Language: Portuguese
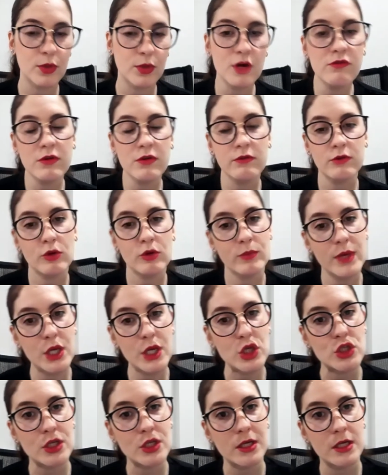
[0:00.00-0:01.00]

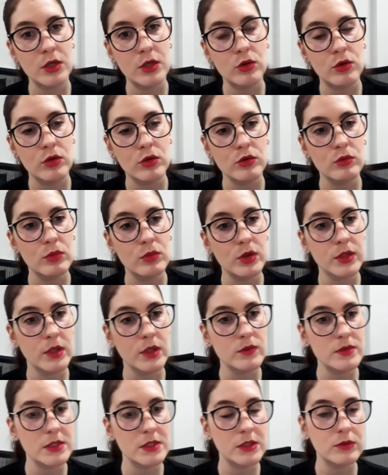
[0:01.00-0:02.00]
Provavelmente clicou num
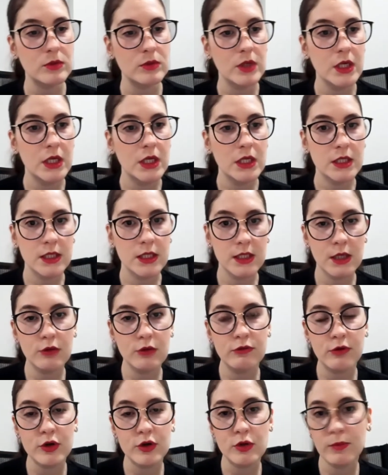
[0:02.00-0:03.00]
botãozinho que
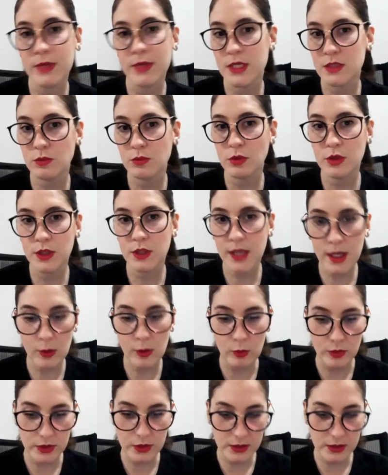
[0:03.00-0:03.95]
não foi o mesmo que eu.